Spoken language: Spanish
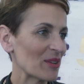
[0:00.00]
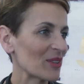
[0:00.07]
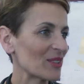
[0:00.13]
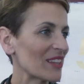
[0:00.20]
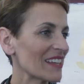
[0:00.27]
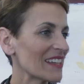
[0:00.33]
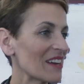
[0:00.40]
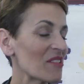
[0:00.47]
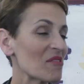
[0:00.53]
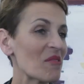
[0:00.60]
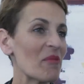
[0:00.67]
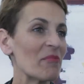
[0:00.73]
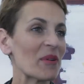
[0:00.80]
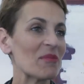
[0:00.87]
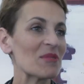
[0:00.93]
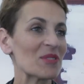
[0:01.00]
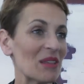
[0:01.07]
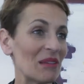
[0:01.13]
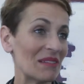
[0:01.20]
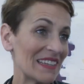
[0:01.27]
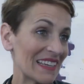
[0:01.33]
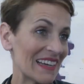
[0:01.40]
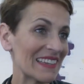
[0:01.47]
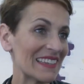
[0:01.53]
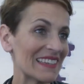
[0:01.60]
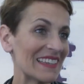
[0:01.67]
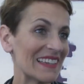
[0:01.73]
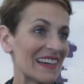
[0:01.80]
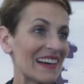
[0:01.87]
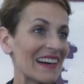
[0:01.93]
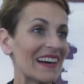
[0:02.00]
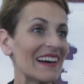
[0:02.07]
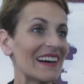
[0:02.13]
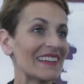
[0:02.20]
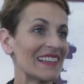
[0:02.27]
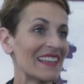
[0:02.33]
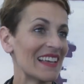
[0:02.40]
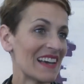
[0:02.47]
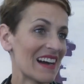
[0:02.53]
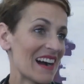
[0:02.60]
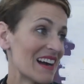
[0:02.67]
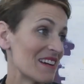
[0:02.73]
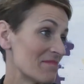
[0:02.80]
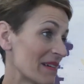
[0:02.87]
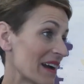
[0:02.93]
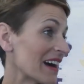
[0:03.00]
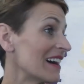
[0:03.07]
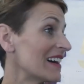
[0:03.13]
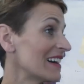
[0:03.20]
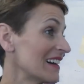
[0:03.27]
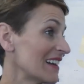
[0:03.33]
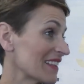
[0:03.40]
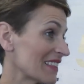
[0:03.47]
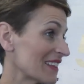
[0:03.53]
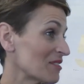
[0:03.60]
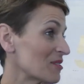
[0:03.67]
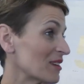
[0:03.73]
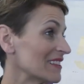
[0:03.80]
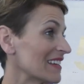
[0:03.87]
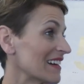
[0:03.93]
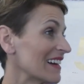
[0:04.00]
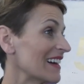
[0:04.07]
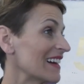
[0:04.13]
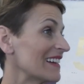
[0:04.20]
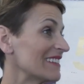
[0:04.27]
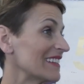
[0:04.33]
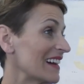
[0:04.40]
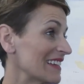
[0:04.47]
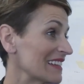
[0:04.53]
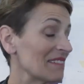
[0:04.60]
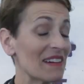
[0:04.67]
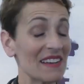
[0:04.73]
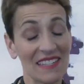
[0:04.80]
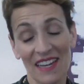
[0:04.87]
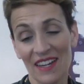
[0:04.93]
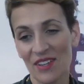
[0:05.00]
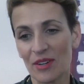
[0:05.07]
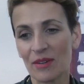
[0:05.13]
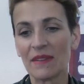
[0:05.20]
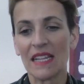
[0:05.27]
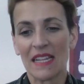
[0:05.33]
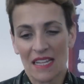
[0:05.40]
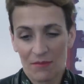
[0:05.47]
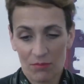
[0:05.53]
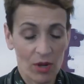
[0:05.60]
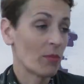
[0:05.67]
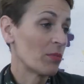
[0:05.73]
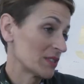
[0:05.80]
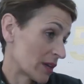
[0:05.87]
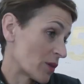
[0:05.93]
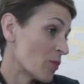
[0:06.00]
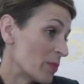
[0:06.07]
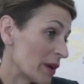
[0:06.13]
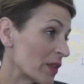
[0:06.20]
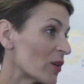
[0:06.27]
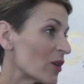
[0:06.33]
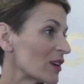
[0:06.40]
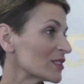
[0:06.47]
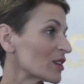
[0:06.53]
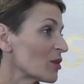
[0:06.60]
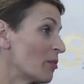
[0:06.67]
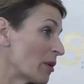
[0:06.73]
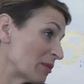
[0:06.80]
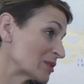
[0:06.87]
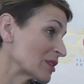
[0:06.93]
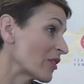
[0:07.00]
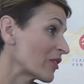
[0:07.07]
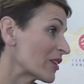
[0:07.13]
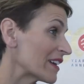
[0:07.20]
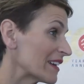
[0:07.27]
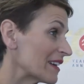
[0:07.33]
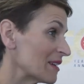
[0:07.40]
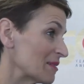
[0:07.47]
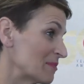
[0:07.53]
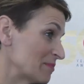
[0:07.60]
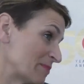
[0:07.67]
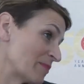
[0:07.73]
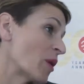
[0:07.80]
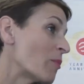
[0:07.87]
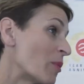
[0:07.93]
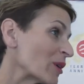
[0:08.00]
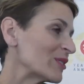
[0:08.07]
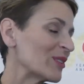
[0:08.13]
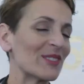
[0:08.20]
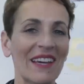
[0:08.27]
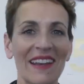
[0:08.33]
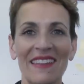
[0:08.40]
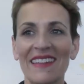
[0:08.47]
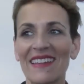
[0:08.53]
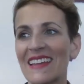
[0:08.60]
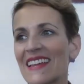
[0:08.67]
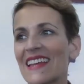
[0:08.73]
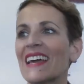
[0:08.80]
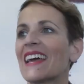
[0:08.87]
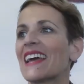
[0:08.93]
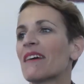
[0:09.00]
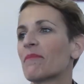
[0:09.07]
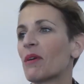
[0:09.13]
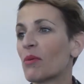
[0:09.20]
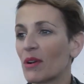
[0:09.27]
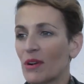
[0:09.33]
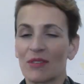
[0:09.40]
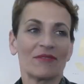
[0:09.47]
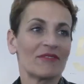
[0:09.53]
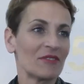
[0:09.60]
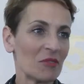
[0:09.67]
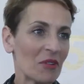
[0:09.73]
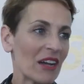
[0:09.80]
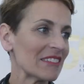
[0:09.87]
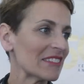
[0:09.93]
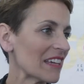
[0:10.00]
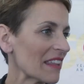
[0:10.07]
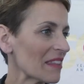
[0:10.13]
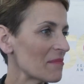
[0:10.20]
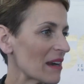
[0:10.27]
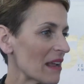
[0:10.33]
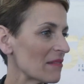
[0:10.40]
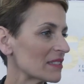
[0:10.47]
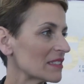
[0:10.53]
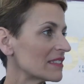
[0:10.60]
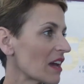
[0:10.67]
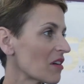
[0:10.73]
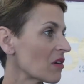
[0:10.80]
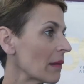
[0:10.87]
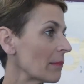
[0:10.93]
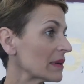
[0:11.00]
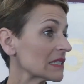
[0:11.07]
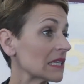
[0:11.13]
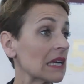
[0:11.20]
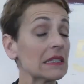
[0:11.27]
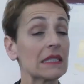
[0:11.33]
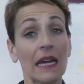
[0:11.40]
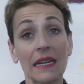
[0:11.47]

Bueno, yo tenía un compromiso de venir aquí a, a 50 aniversario. Bueno, pues he cumplido con ese compromiso, aunque un poquito tarde, pero bueno, nunca es tarde para visitar una empresa